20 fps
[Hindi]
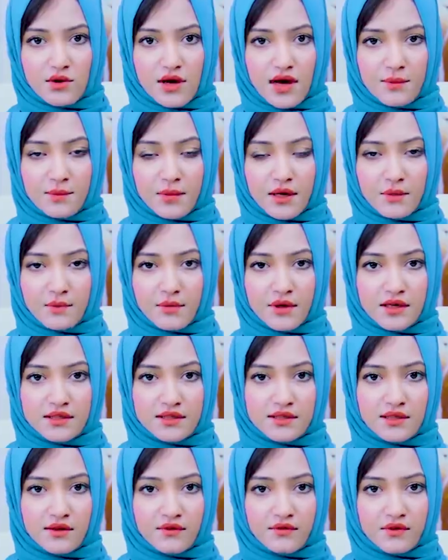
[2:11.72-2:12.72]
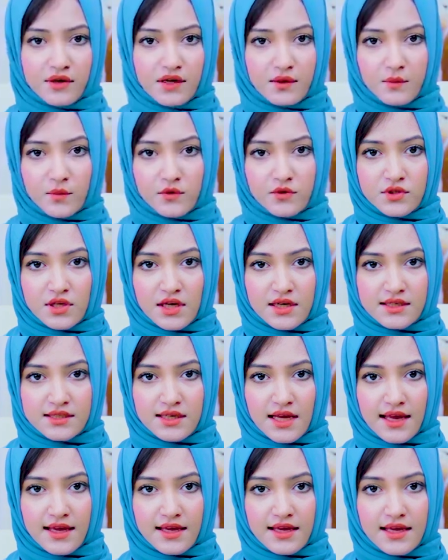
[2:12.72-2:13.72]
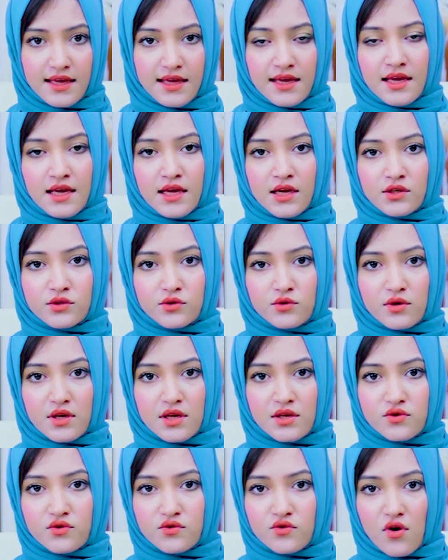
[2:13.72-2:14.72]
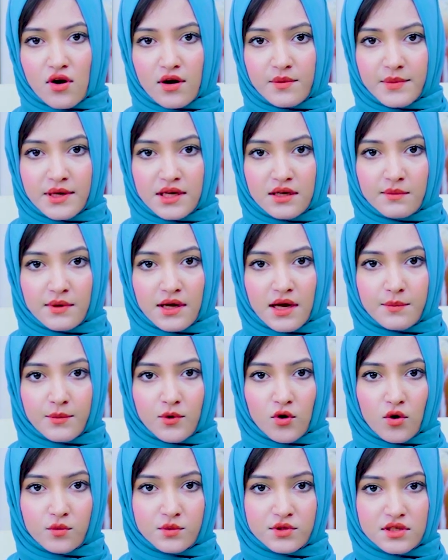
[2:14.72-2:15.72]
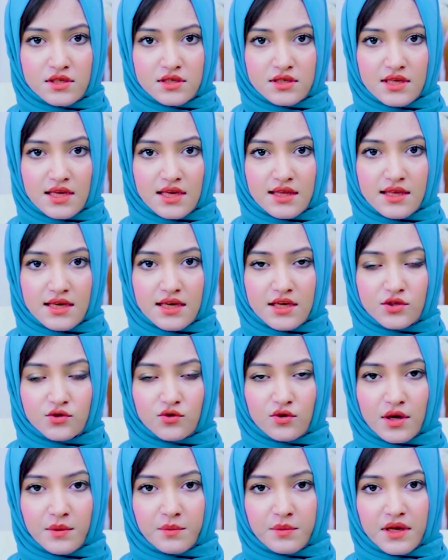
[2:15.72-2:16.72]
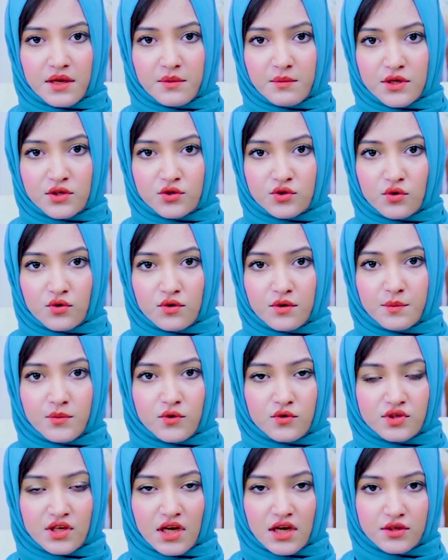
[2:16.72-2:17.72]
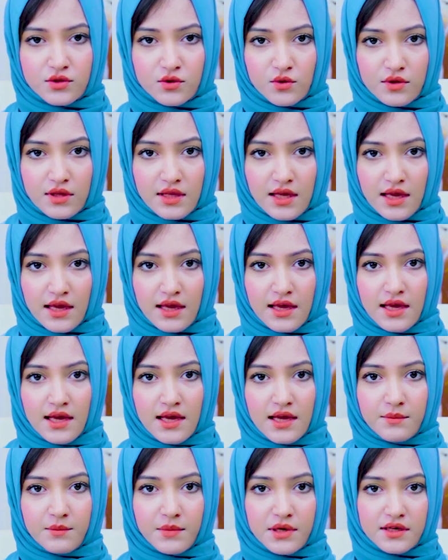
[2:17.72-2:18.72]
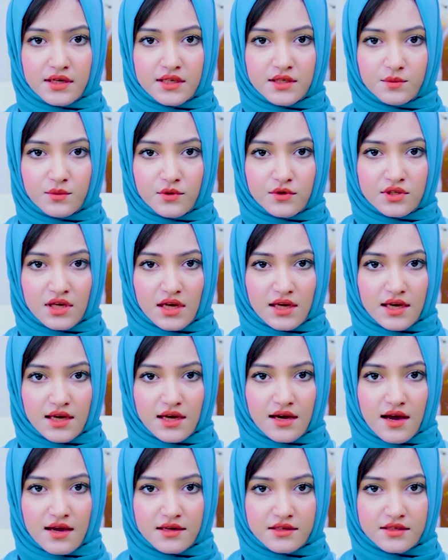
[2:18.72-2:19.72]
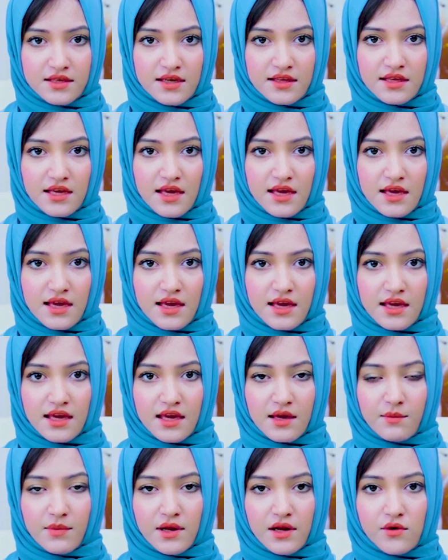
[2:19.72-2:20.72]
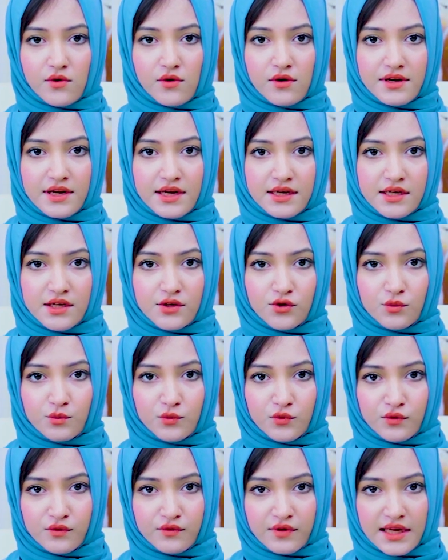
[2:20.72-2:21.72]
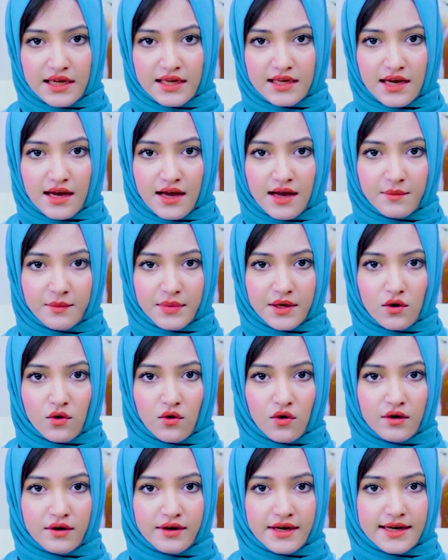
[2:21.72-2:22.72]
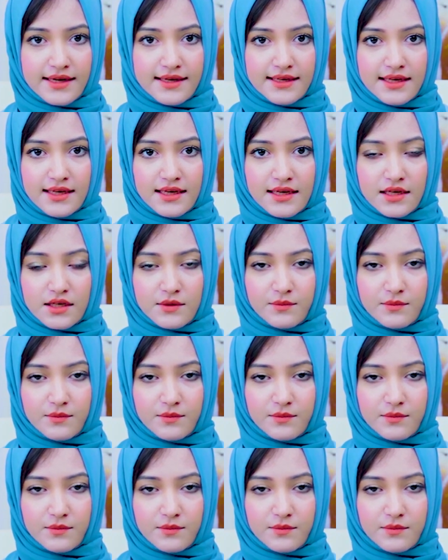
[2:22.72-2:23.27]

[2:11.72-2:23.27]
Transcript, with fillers: तो आपके पास डिफरेंट प्रोजेक्ट्स आएंगे जो कि इंस्टॉलमेंट पे आपको ऑप्शन देते हैं जो कि प्री मेच्योर प्रोजेक्ट्स होते हैं बट इस प्रोजेक्ट की खासियत यही है कि ये बिल्कुल रेडी टू मूव है यहाँ पे ऑलरेडी